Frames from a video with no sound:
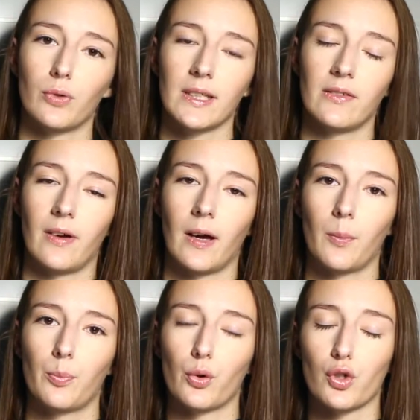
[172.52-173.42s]
qui
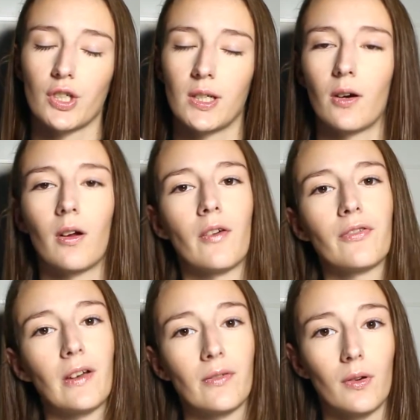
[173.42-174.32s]
va pencher en
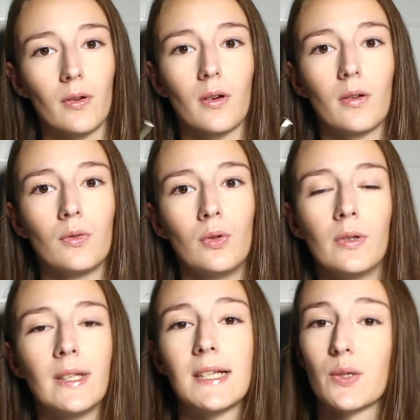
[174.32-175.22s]
faveur
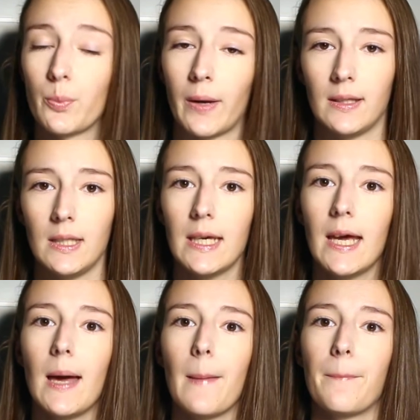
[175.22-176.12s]
de Nails Company
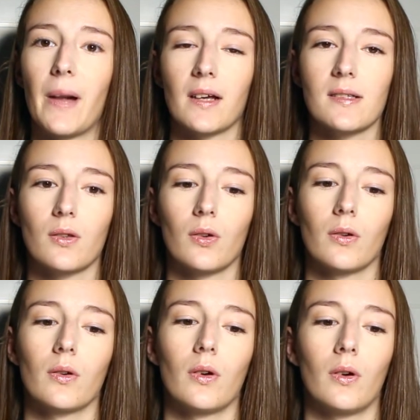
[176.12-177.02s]
parce que
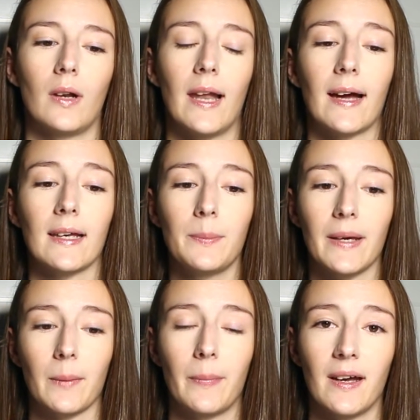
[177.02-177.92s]
euh, la
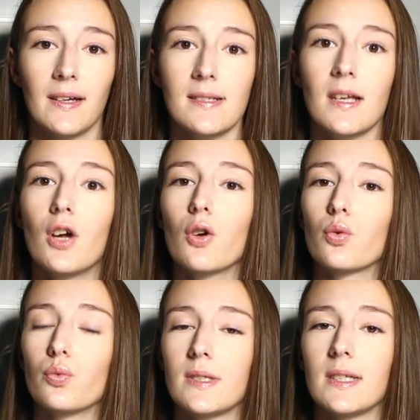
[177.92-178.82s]
Reaper Base
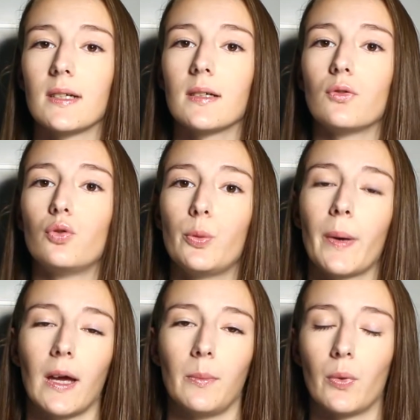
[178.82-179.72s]
contient du
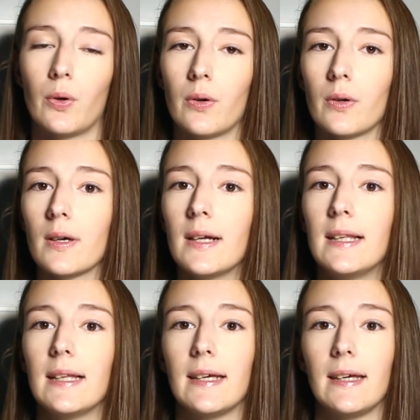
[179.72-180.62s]
primer
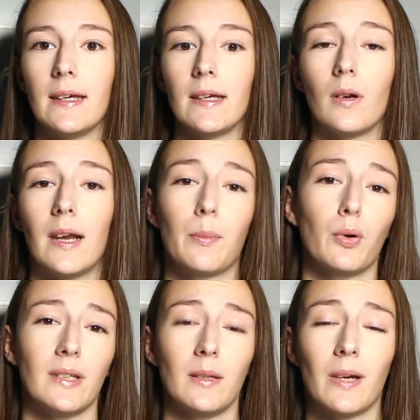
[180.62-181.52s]
et la
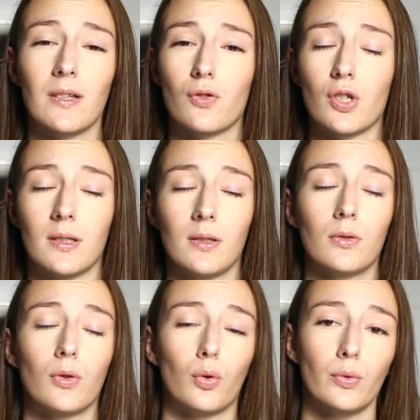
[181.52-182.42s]
protéine base de chez
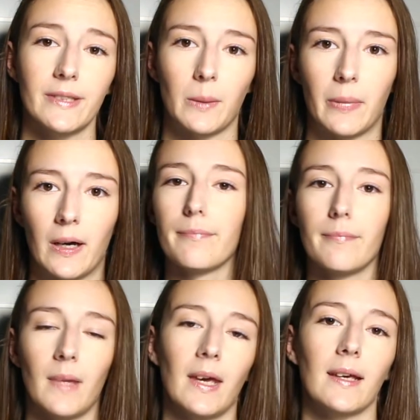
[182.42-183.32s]
Indigo n'en contient pas.
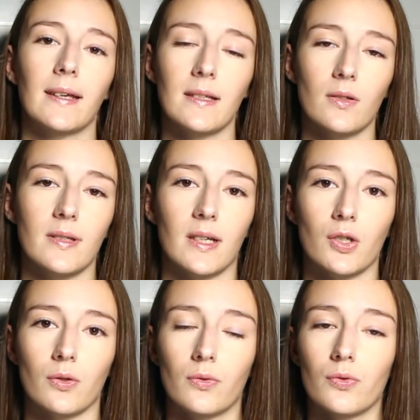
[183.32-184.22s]
Mais qu'est-ce que ça
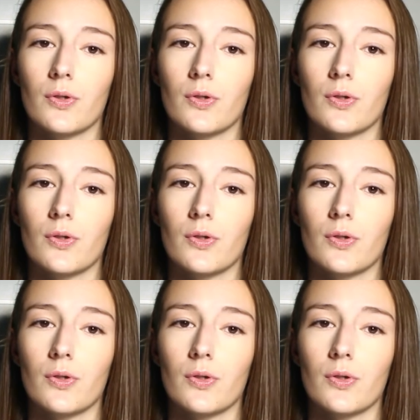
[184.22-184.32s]
change